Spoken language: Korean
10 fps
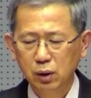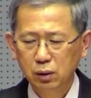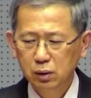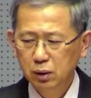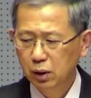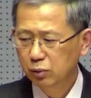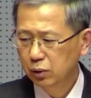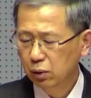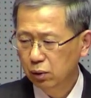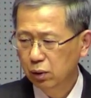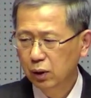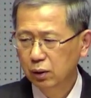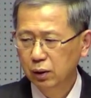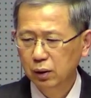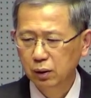이 사람은
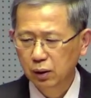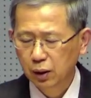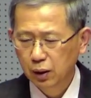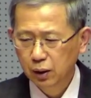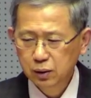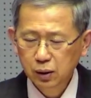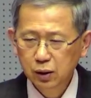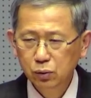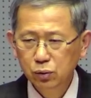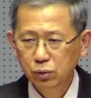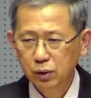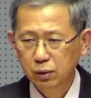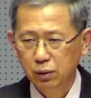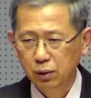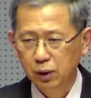걸어가는데 항상 기도 속에서
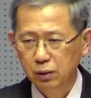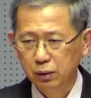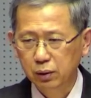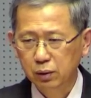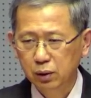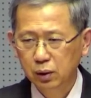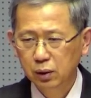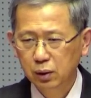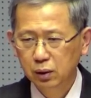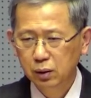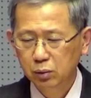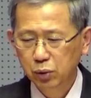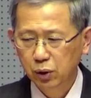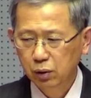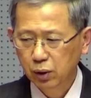걸어가는 거야.
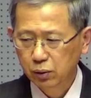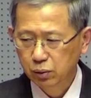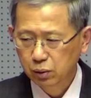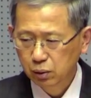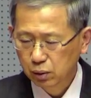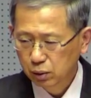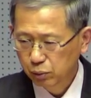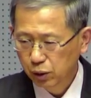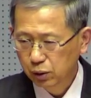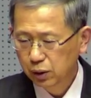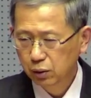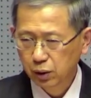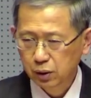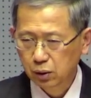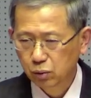병이 와도 병을 이기기
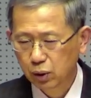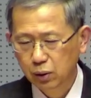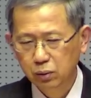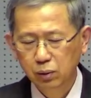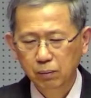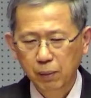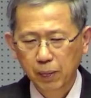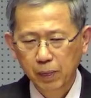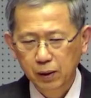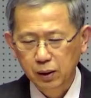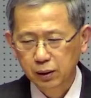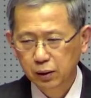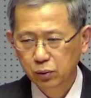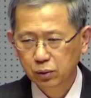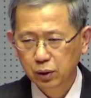위해서 기도하고 가난이
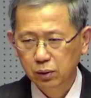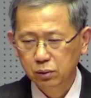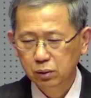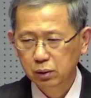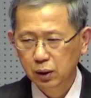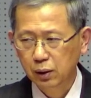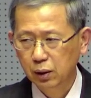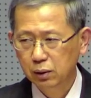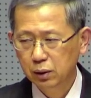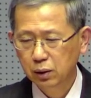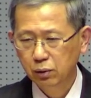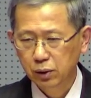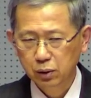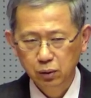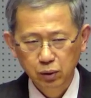오더라도 가난을 이기기 위해서
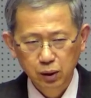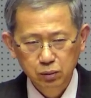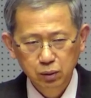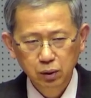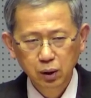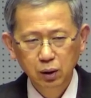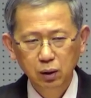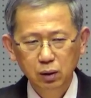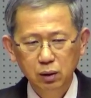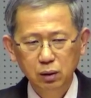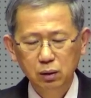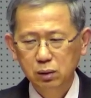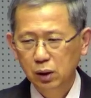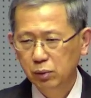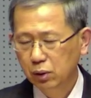기도하고 그
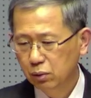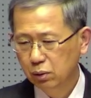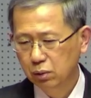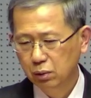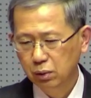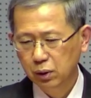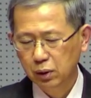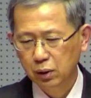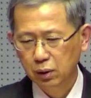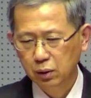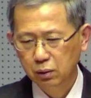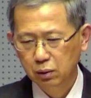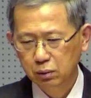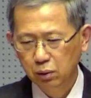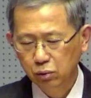다음에 또 이렇게
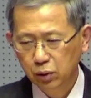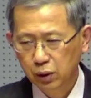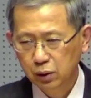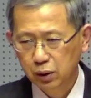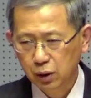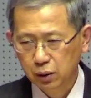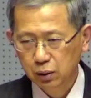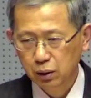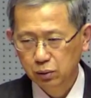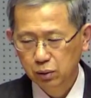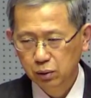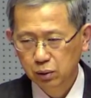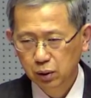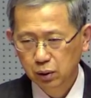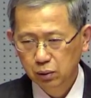억울한 일을 당하더라도
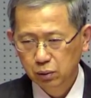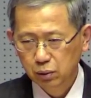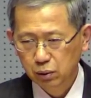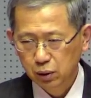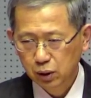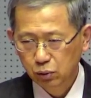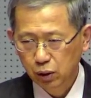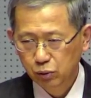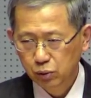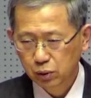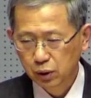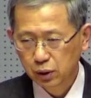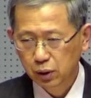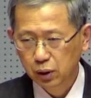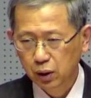또 기도함으로 그걸
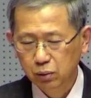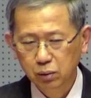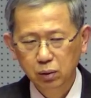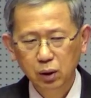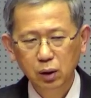이겨나가고